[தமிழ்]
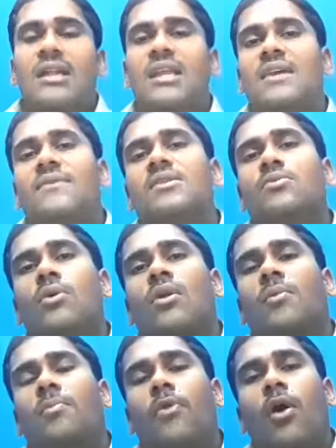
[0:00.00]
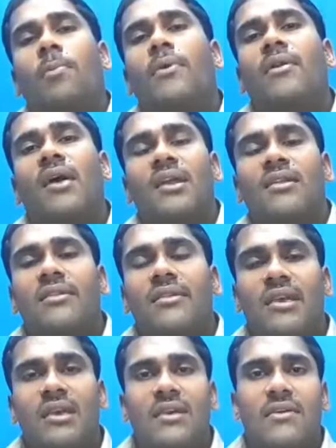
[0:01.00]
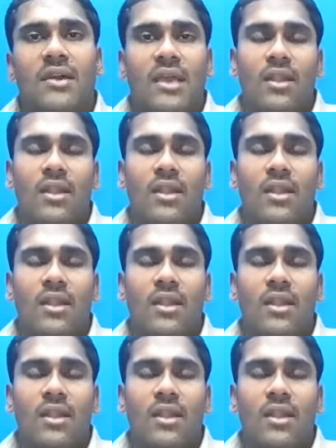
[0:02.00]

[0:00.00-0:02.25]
நீங்கள் வந்து உங்களோட ப்ராப்பர் டயட்டில் இருக்கீங்க